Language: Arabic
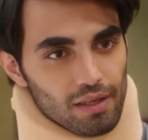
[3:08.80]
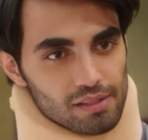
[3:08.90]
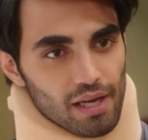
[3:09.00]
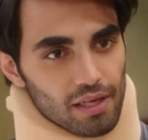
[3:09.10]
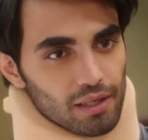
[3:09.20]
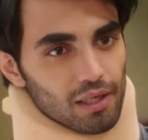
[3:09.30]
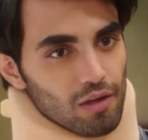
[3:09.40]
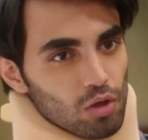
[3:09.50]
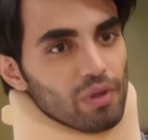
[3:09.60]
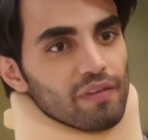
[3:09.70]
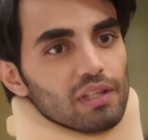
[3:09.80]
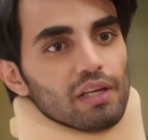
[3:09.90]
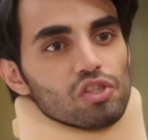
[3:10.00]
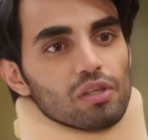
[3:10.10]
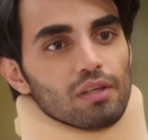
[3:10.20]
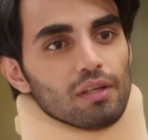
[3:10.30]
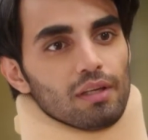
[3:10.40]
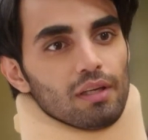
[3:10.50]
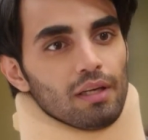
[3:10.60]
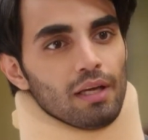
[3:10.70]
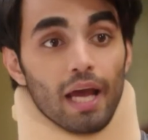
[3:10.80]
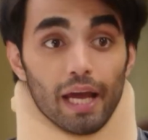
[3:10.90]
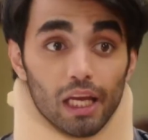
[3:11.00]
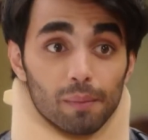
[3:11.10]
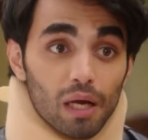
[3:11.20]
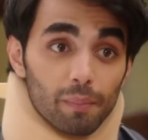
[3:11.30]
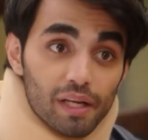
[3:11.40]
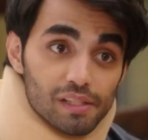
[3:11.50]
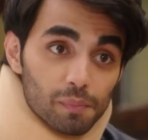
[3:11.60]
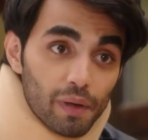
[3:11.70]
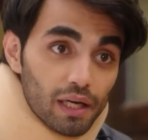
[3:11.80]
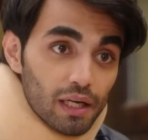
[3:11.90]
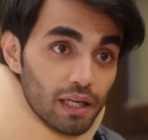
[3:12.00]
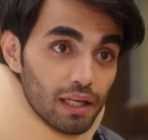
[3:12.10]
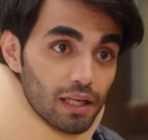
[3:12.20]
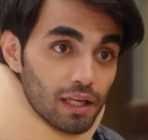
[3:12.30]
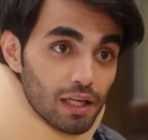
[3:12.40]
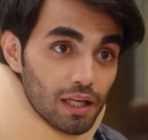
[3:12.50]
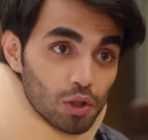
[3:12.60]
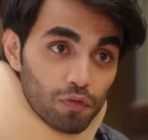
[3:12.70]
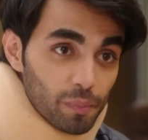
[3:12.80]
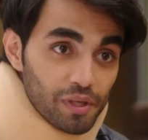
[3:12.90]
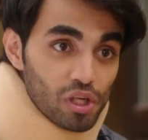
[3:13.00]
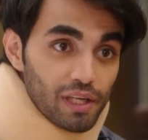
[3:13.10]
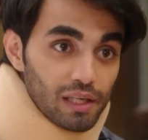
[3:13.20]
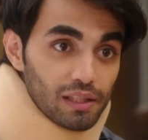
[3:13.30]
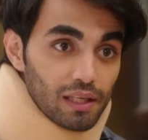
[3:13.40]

انا اسمي ساهيل اجروال يا فيديكا وايمت ما اخذت قرار انا ما بتراجع